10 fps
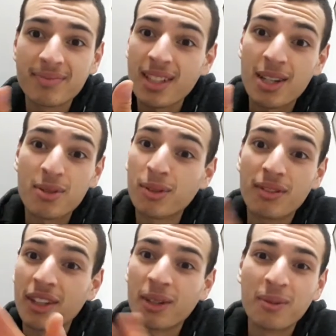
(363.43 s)
Un jour on
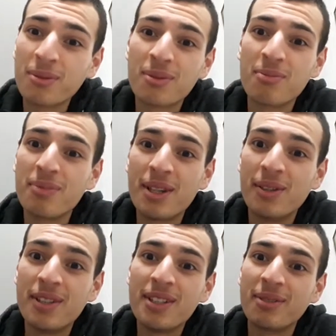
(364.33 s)
deviendra tous de pieds de
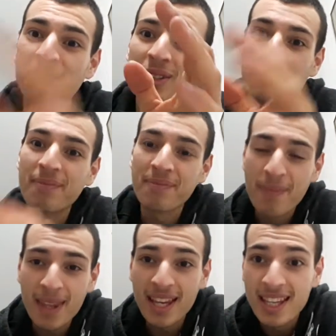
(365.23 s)
ligne donc
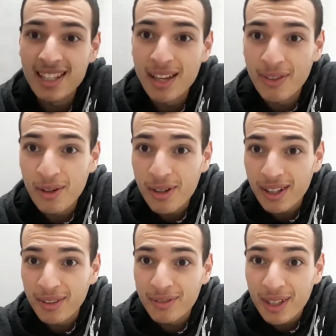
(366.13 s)
il va
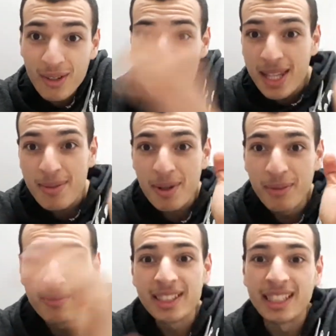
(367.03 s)
falloir faire le
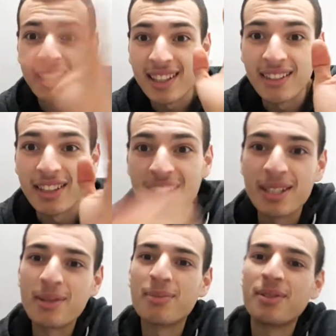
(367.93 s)
minimum, c'est-à-dire travailler
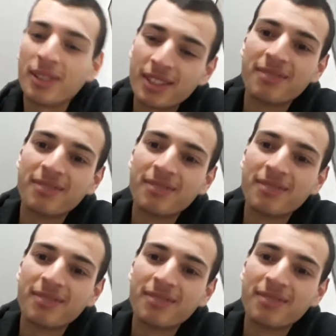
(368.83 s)
et puis voilà.